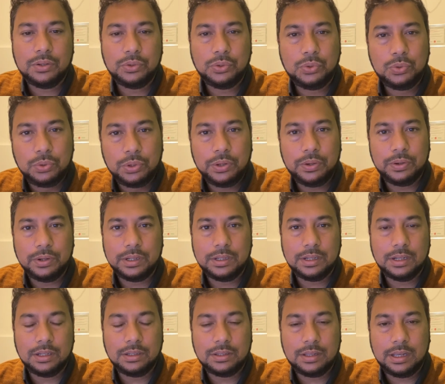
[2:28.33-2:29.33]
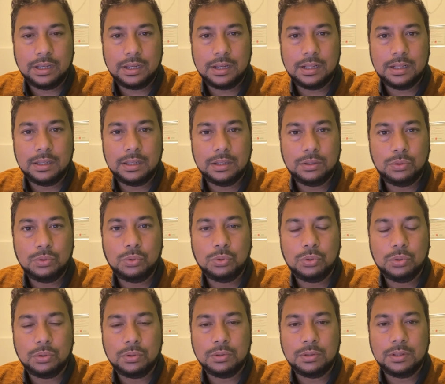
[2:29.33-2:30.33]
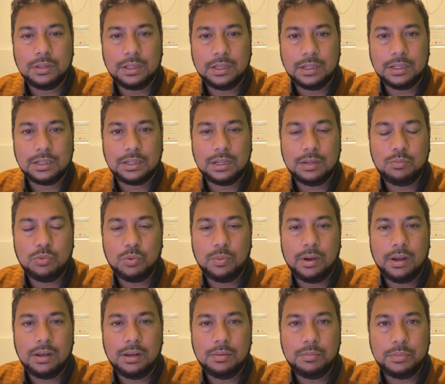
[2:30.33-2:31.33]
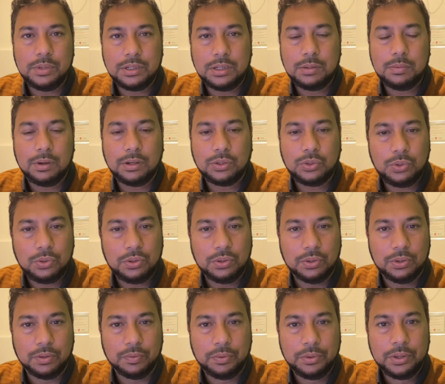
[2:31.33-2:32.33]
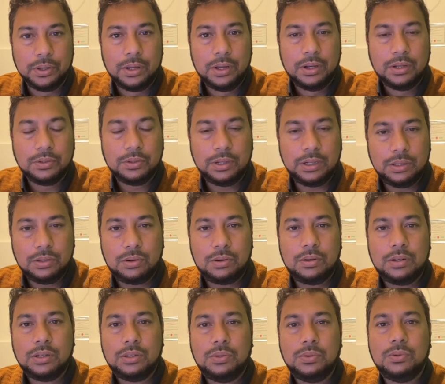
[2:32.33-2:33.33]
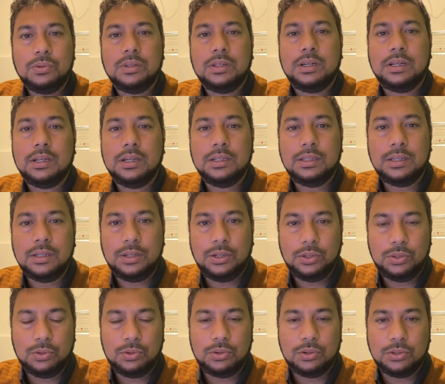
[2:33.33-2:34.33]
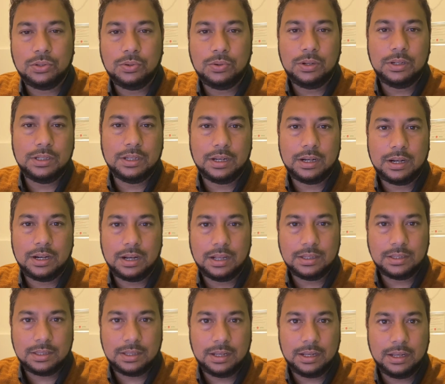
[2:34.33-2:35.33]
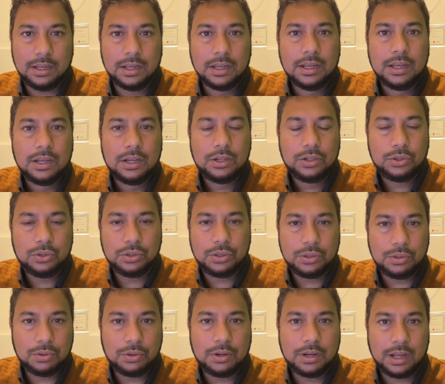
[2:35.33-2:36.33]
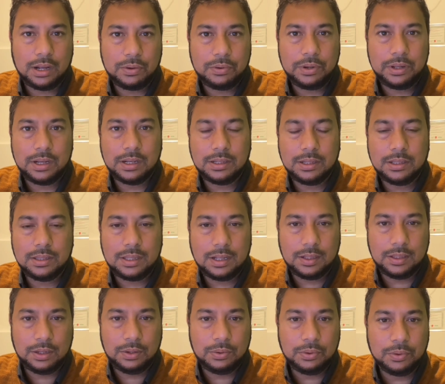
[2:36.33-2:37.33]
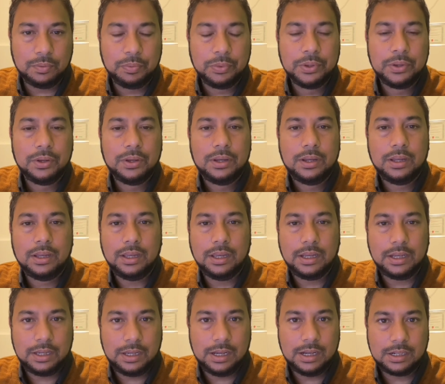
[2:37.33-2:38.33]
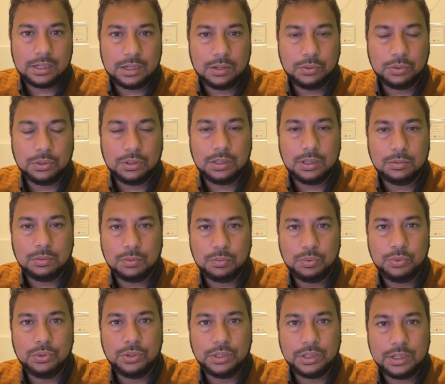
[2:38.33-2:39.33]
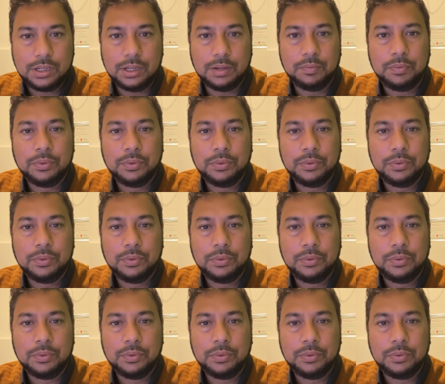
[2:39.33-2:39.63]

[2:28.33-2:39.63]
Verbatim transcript: চুরি হয়ে যায় সাইকেল দিয়ে দ্রুত গতিতে এসে মোবাইল বেশিরভাগ চুরি হয় তো এই ধরনের চোরদেরকে চিহ্নিত করতে হলে যারা রাস্তায় সচেতন নাগরিক আছেন তাদেরও এগিয়ে আসা উচিত এবং পুলিশকে